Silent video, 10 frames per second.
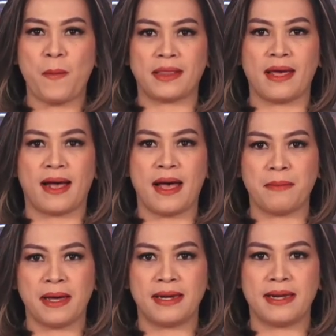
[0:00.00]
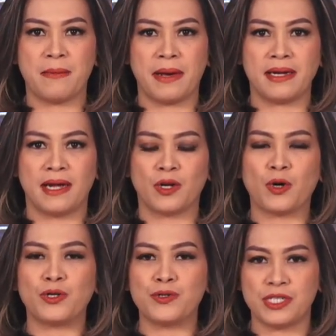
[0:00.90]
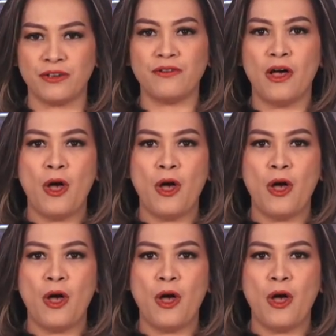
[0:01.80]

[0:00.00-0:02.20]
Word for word: yang aman, damai, dan kondusif,